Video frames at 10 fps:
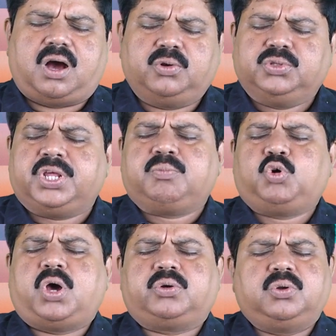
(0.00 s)
అనుదినము
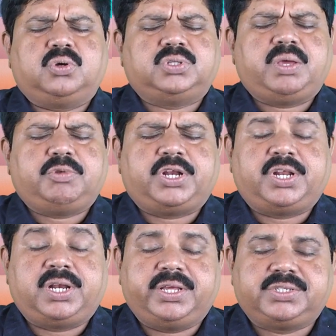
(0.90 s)

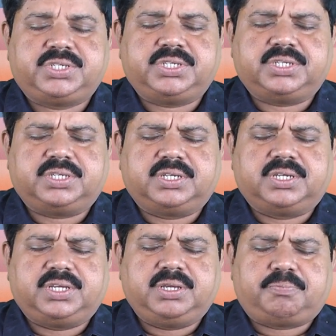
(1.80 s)
అరుణోదయమునని లేచి
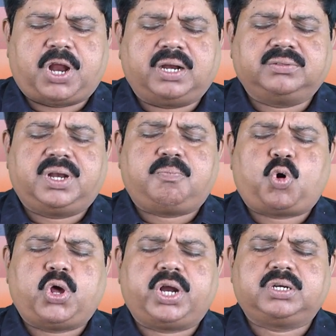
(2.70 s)
ఈ ప్రార్థన
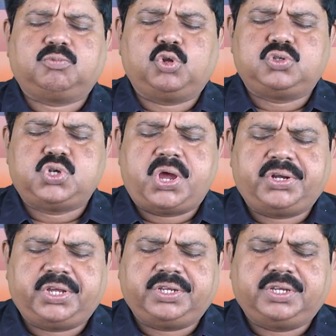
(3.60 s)
పోరాటములో
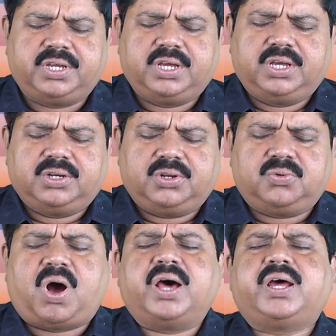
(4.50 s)
జాయిన్ అయ్యి
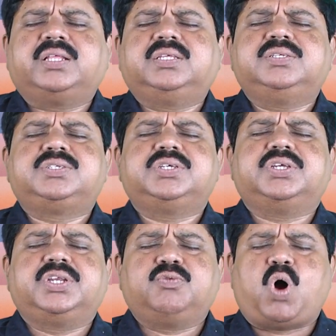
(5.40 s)
నిన్ను ఆరాధించి
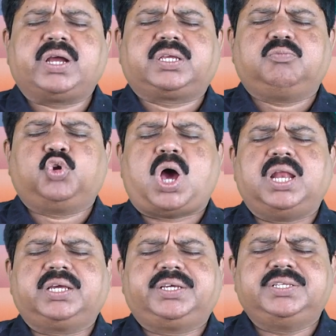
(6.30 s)
నీ వాక్యమును
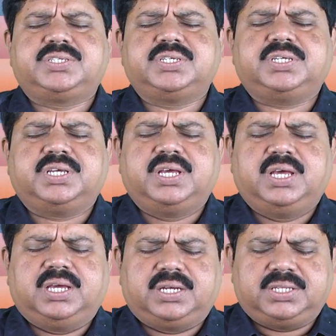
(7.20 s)
ఆలకించి
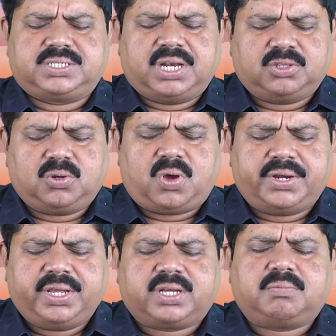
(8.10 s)
నీ సన్నిధిలో
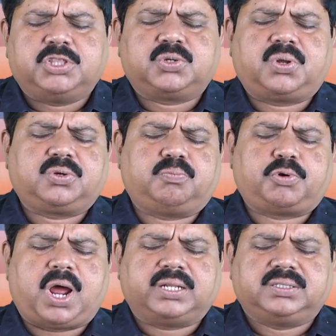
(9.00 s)
అనేక మంది కొరకు
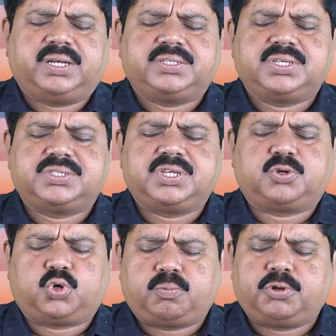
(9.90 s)
ప్రార్థన చేసే
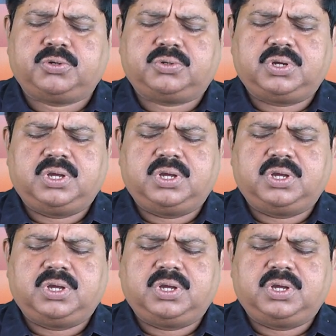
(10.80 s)
కృపను